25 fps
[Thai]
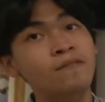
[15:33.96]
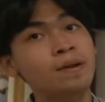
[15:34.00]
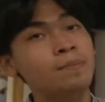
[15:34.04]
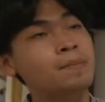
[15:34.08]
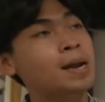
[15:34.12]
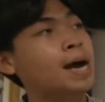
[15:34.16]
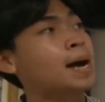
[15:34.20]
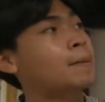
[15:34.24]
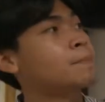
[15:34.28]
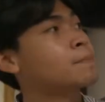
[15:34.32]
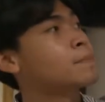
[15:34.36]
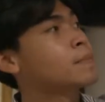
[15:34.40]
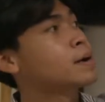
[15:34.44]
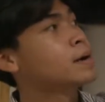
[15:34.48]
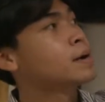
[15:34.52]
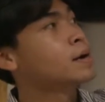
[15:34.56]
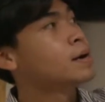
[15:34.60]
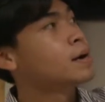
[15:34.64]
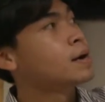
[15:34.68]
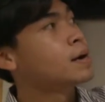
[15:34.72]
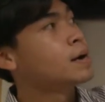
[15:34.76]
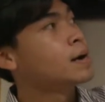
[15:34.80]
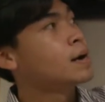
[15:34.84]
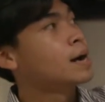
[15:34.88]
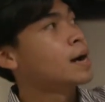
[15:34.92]
Film Lab
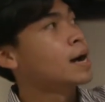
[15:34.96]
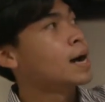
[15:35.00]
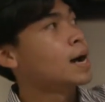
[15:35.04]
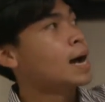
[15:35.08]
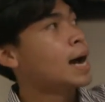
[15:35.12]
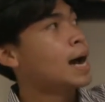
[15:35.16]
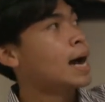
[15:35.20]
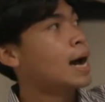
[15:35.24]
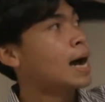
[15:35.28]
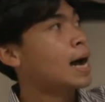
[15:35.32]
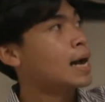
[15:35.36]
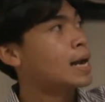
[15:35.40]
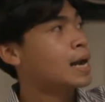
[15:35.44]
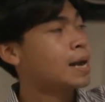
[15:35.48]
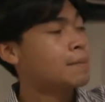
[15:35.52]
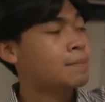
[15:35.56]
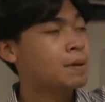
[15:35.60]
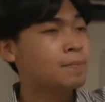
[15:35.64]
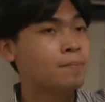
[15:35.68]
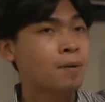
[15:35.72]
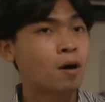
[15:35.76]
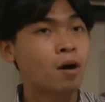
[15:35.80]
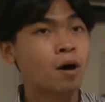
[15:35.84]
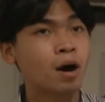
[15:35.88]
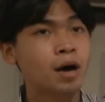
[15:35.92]
อ่าร้าน
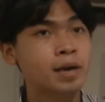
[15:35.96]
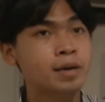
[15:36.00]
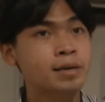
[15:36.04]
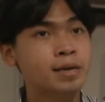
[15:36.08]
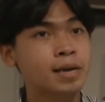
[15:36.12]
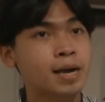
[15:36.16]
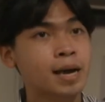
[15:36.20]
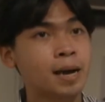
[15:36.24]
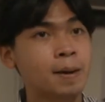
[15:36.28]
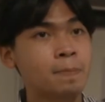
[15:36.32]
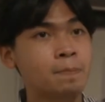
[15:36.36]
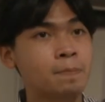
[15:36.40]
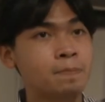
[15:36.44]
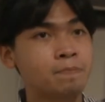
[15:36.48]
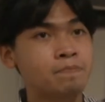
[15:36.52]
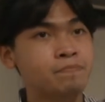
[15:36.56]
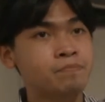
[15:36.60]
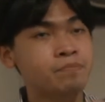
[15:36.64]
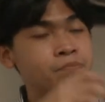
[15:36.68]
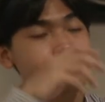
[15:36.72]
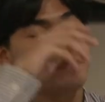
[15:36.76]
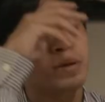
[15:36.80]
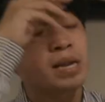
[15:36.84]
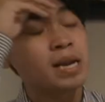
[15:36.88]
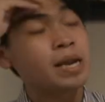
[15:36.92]
พี่บอสกับ
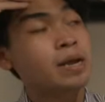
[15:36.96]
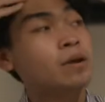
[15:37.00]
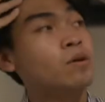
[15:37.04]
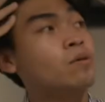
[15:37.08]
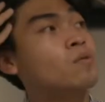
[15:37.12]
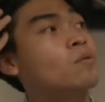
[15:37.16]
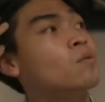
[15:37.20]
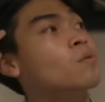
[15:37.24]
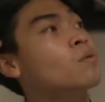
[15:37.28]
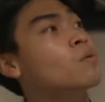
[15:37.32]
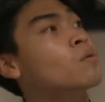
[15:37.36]
พี่ริว